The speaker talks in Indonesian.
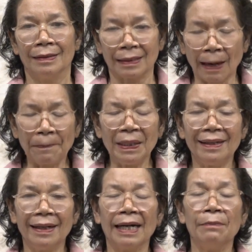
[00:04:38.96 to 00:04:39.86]
Tetapi
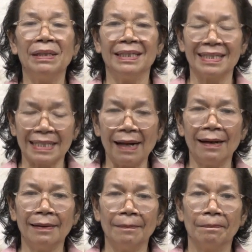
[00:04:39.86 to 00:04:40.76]
dengan
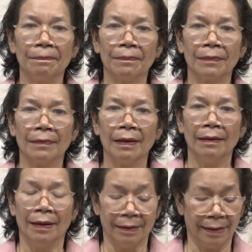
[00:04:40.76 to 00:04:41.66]
menyesal
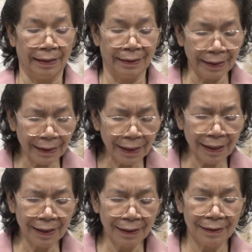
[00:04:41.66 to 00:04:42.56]
dan
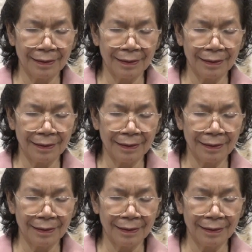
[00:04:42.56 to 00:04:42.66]
dia